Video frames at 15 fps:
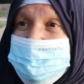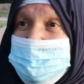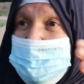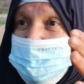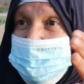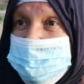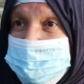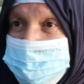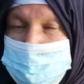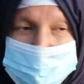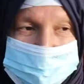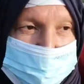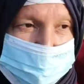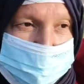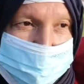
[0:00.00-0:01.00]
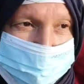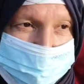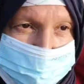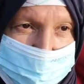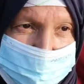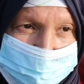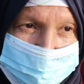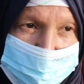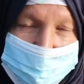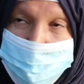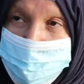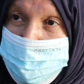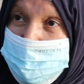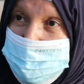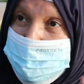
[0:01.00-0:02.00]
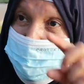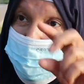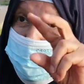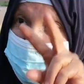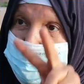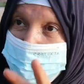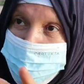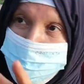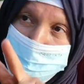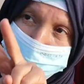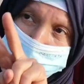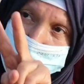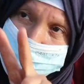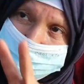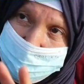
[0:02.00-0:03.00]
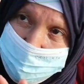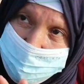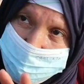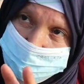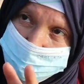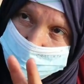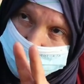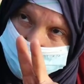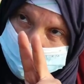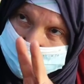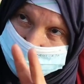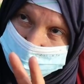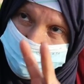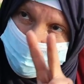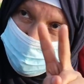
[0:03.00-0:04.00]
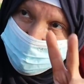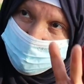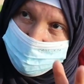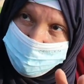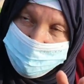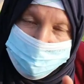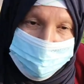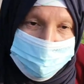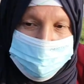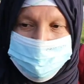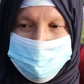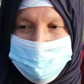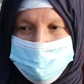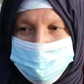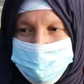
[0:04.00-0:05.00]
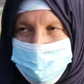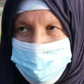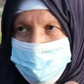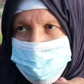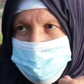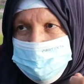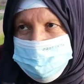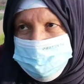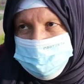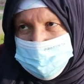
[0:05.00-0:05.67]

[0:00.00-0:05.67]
قالت لك على شي وحده كانت ديزه ولكن كان هو ولدها ولدي ولدها قالت لهم راه